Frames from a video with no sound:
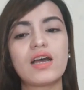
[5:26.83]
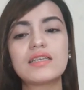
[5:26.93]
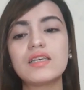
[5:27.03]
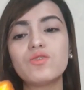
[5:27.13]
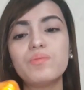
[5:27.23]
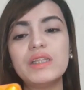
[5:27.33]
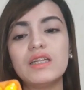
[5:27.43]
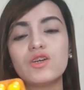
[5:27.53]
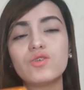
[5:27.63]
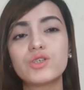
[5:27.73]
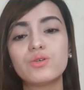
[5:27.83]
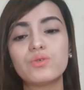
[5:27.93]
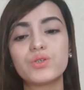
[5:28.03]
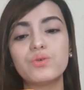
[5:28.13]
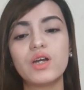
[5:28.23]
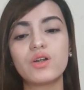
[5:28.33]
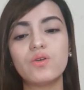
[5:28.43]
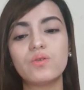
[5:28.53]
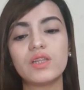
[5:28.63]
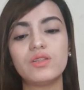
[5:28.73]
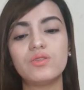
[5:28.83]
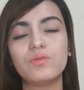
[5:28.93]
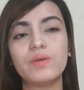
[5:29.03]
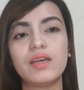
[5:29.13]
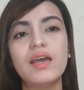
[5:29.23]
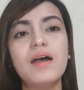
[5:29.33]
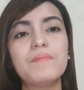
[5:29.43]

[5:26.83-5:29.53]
kasi to binili ko sugar coated to eh.